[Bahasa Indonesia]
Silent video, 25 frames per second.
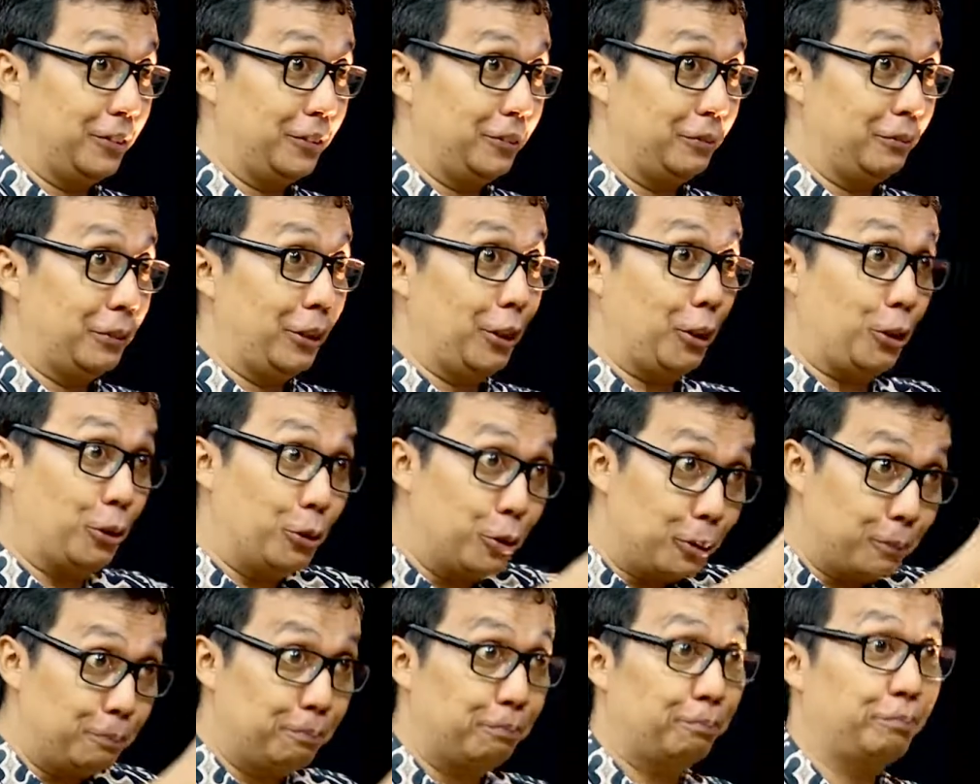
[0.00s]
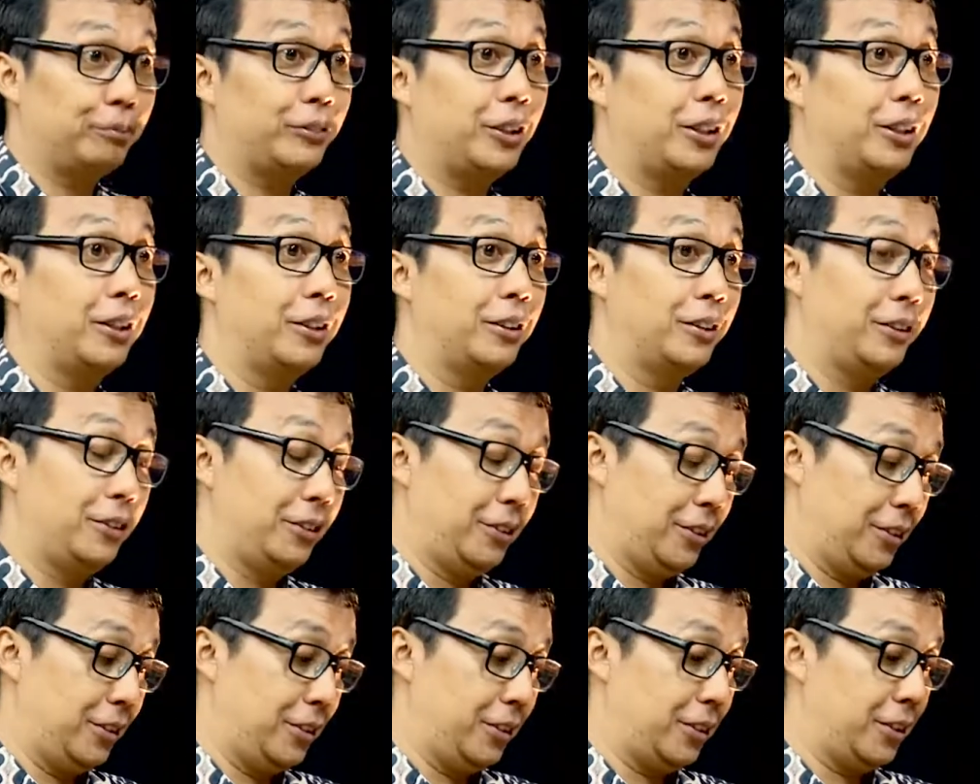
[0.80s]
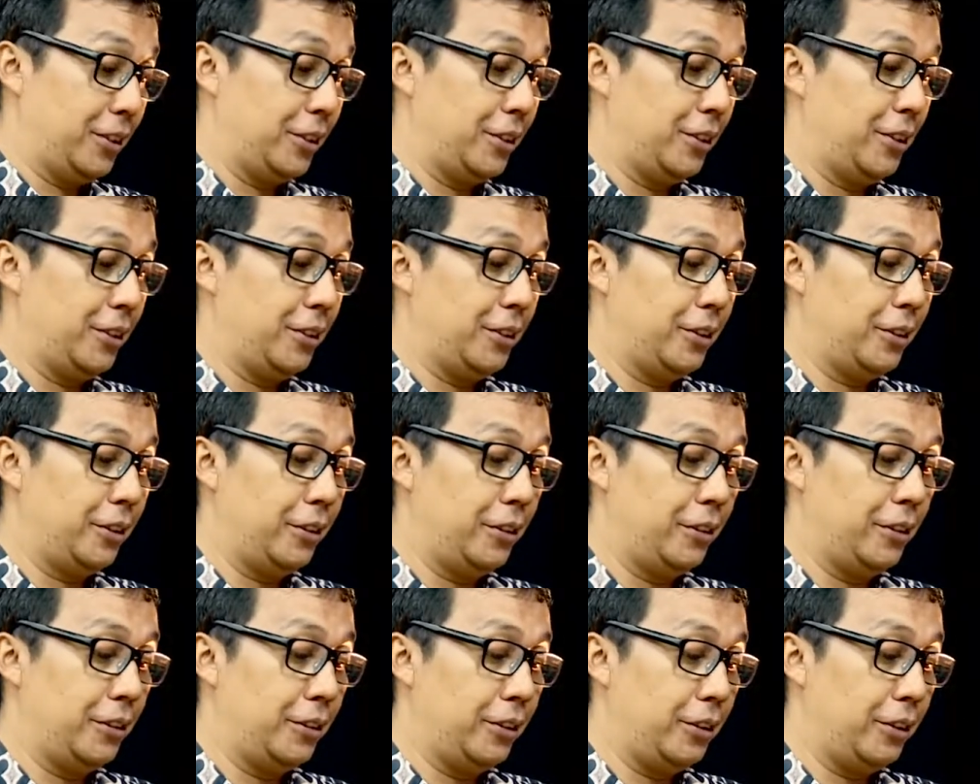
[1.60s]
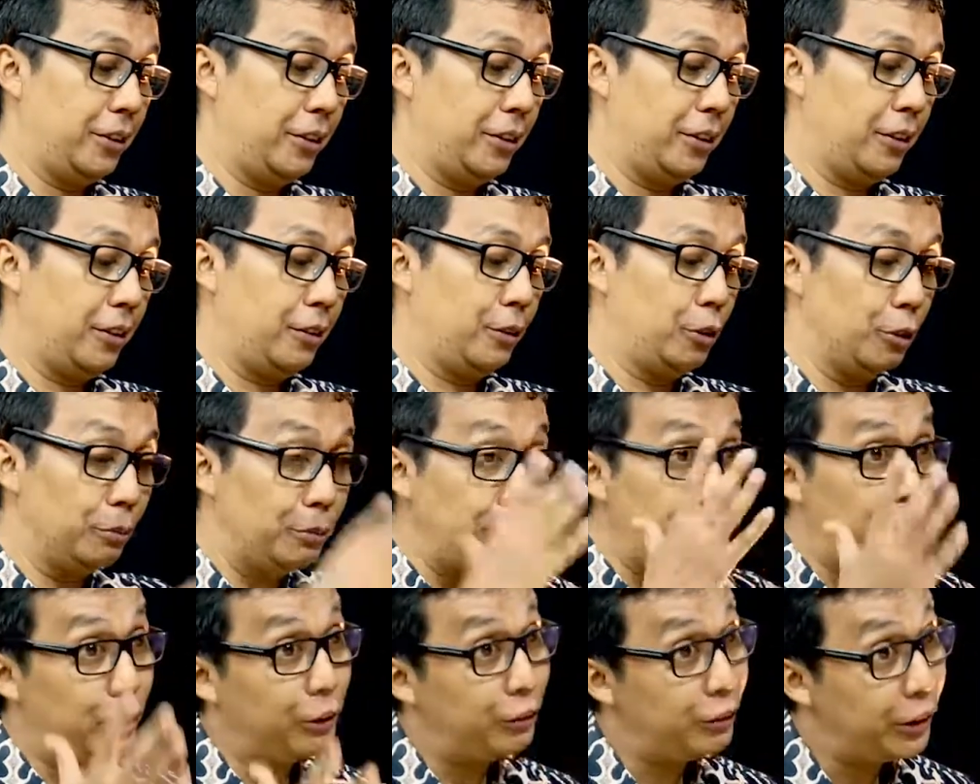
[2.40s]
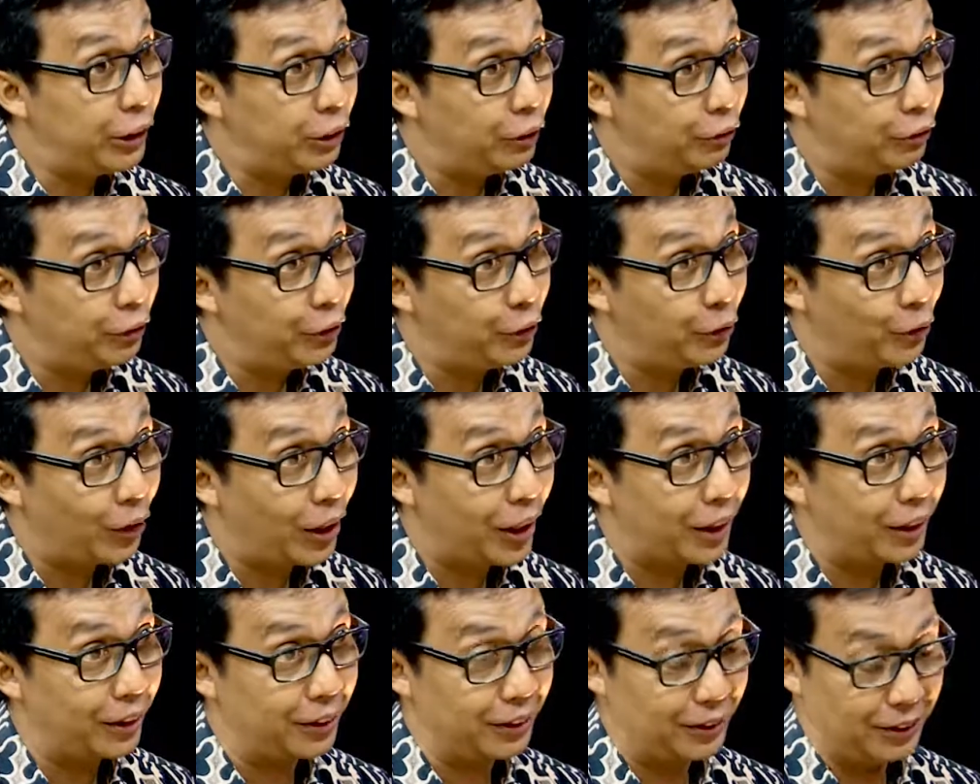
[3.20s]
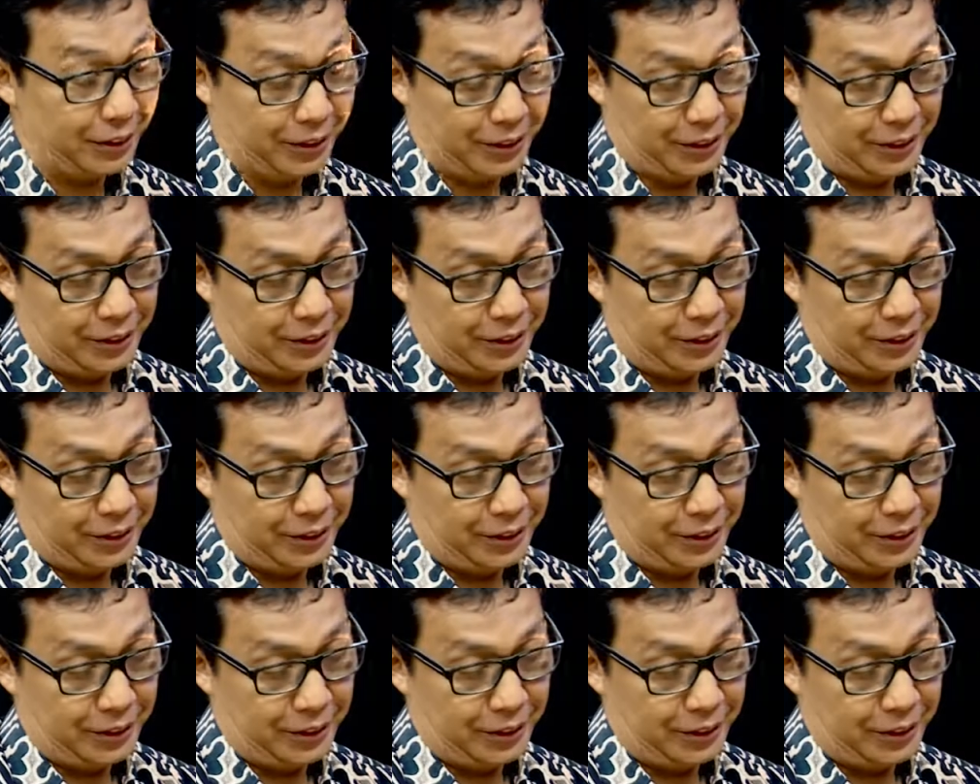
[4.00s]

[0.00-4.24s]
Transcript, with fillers: Pada grup ya. Baik. Uh, the, the group individual. Hmm.